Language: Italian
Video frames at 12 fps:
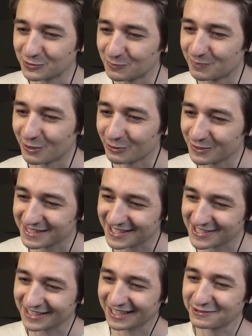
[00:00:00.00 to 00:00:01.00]
suppongo, e sta
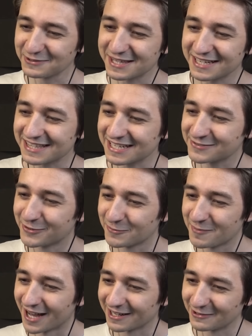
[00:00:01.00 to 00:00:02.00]
cercando di
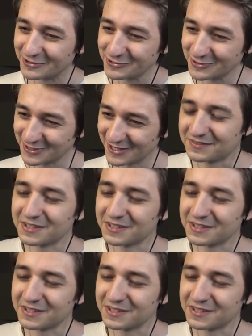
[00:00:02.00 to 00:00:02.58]
ritrasformarlo, giusto?